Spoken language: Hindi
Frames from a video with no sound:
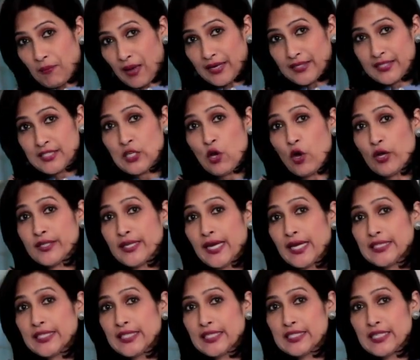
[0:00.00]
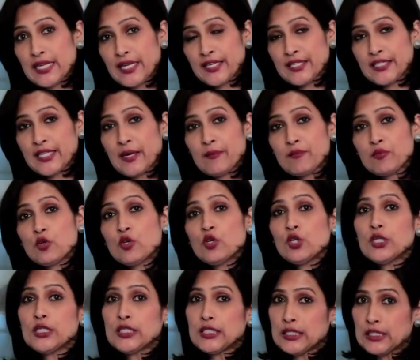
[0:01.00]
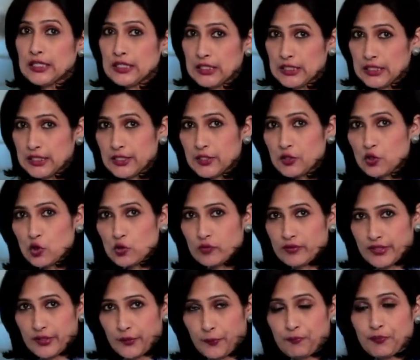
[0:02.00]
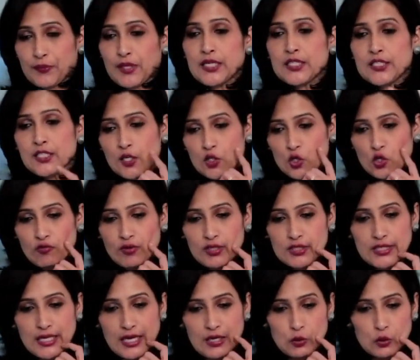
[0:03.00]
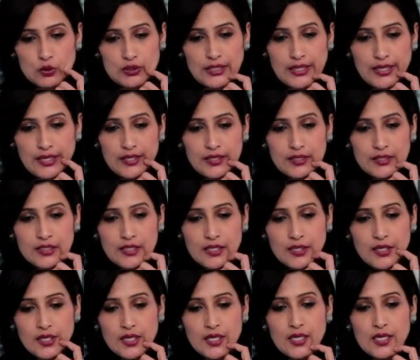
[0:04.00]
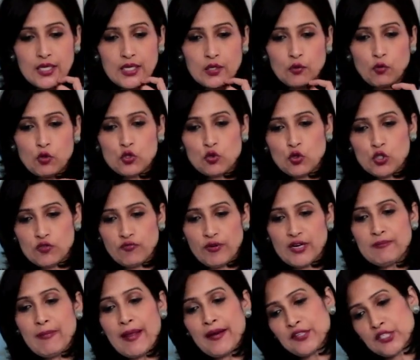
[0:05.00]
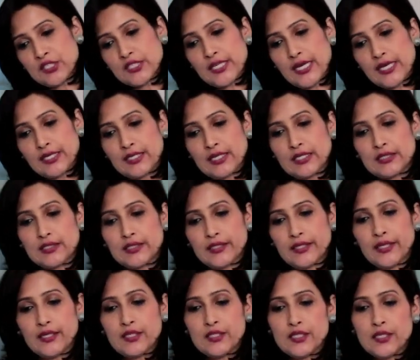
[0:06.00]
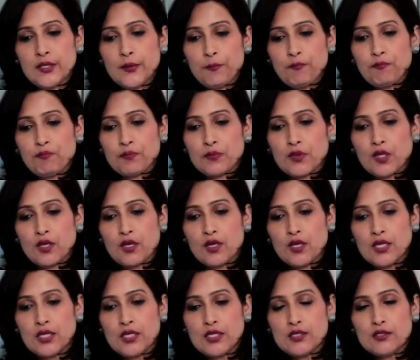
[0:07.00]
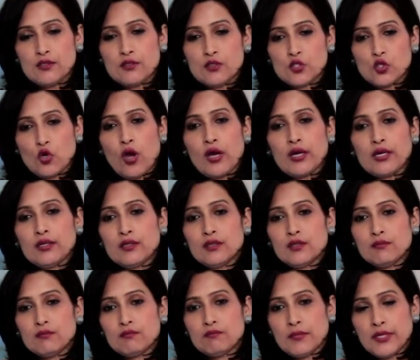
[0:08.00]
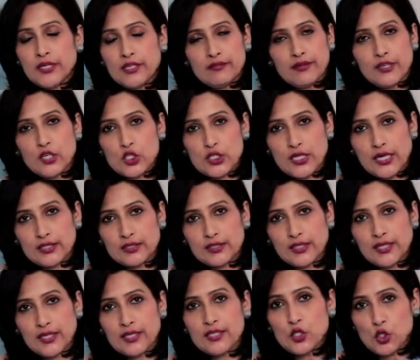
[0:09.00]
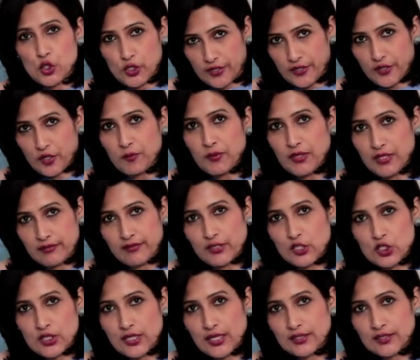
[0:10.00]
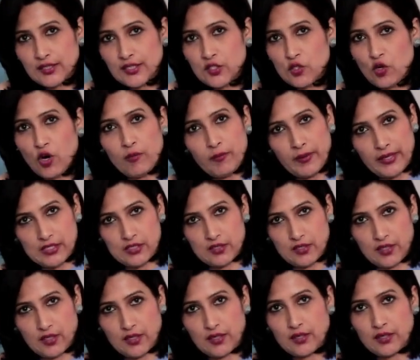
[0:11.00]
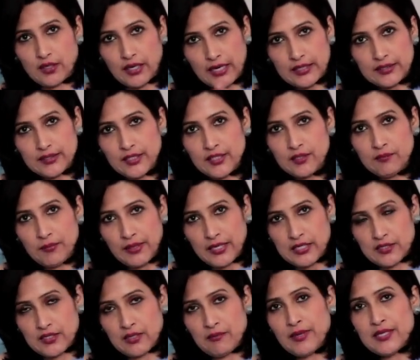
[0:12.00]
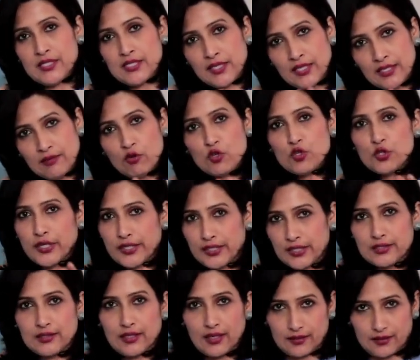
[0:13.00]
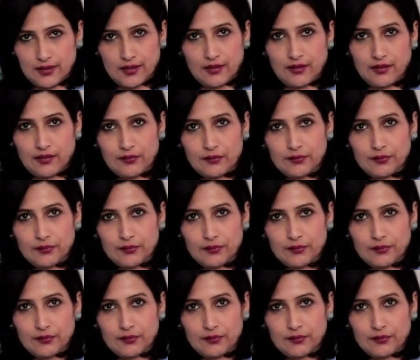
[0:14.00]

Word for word: बाकी और क्या देखना है आपको टर्नओवर टर्नओवर क्या होता है कि कुछ कुछ फंड मैनेजर क्या करते हैं कि स्टॉक में निवेश करते हैं शेयर में निवेश करते हैं और बेचते हैं करते हैं बेचते हैं बेसिकली वो ट्रेडिंग करते हैं